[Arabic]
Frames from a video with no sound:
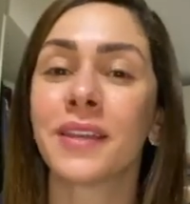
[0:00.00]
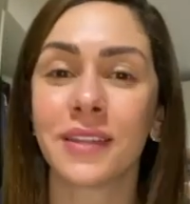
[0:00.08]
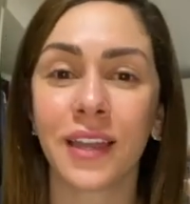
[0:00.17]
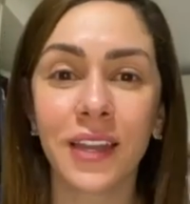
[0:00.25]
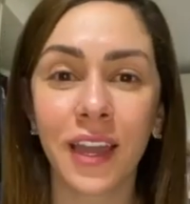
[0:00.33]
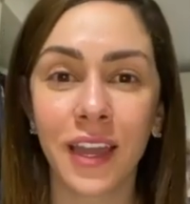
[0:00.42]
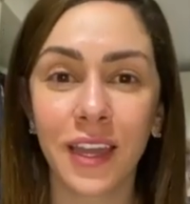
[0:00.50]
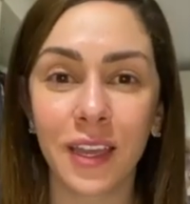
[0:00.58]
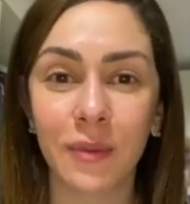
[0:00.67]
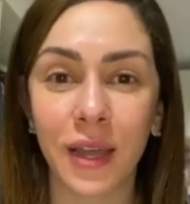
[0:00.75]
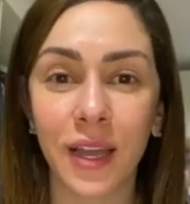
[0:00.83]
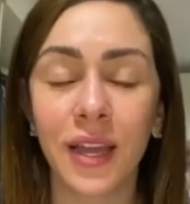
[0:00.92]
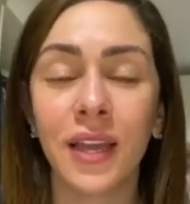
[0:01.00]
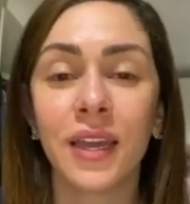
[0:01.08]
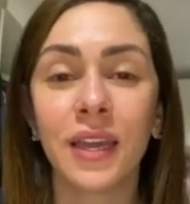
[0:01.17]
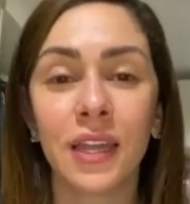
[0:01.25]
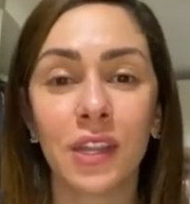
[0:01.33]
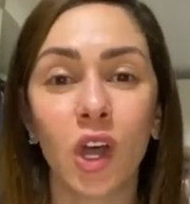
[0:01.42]
تاني حاجة بقى
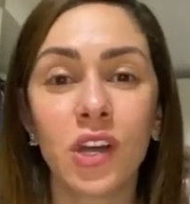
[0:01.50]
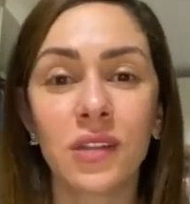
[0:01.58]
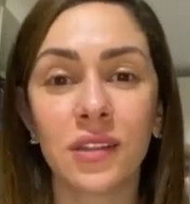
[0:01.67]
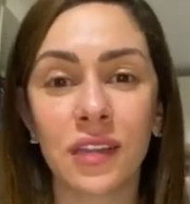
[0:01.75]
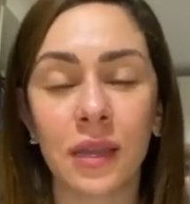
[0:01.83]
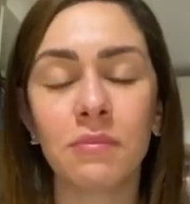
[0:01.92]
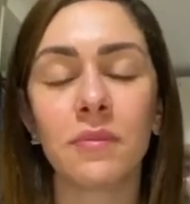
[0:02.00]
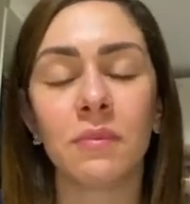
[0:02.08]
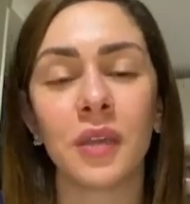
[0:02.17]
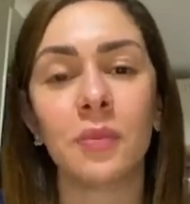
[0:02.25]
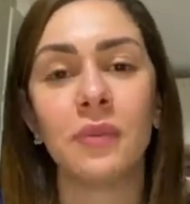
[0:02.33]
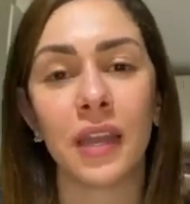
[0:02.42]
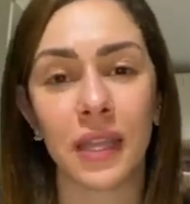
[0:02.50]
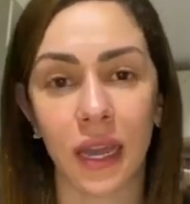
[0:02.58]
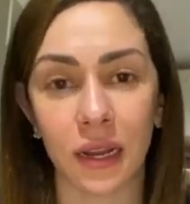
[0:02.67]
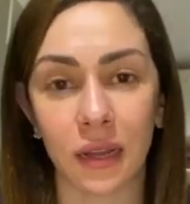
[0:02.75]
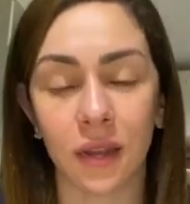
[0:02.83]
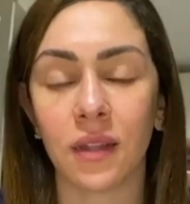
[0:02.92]
ضغط الدم بيبدأ يعلى